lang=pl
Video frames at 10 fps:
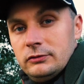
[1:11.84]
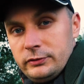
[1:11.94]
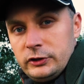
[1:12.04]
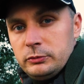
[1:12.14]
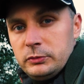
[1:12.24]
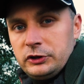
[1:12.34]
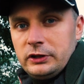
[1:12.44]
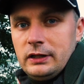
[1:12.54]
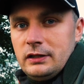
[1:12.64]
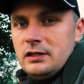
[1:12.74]
Y, widzimy
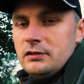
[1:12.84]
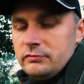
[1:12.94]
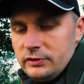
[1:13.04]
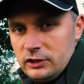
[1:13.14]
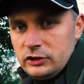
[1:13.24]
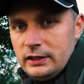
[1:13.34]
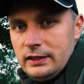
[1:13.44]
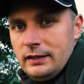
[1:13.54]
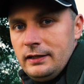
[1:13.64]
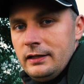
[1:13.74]
się w
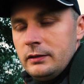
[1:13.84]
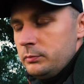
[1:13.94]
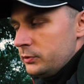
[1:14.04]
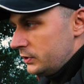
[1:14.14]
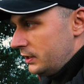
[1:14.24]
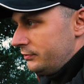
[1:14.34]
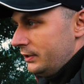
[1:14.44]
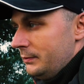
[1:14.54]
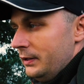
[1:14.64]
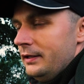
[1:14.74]
niedzielę.
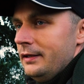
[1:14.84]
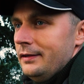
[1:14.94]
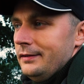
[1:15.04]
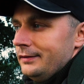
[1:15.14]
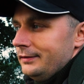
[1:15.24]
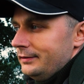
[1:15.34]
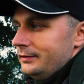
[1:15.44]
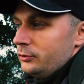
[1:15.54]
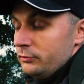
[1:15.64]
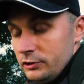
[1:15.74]
Pozdrawiam
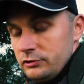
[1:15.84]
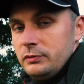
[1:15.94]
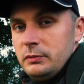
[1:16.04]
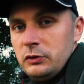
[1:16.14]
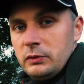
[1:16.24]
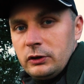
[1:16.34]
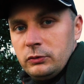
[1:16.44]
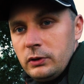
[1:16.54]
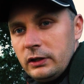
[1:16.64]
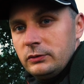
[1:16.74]
y, również w imieniu
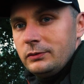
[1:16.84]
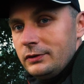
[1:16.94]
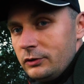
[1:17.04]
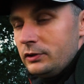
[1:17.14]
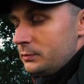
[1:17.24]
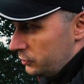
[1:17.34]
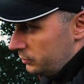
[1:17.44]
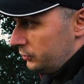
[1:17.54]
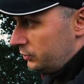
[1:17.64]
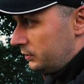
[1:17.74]
Artura, który no, nie
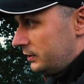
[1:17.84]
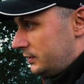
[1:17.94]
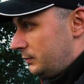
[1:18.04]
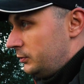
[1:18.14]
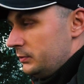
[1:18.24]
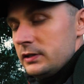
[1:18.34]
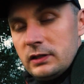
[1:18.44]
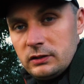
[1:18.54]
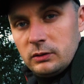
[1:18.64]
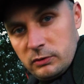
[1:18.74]
może być tutaj ze mną,
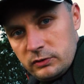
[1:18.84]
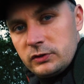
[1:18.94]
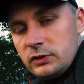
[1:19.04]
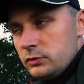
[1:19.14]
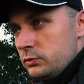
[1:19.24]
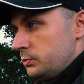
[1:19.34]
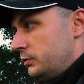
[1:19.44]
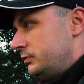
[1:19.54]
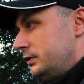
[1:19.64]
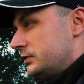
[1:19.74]
niestety obowiązki
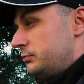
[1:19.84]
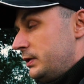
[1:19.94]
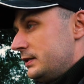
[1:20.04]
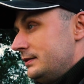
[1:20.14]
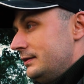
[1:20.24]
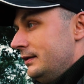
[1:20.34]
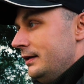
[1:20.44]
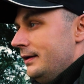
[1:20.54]
służbowe, jest w pracy.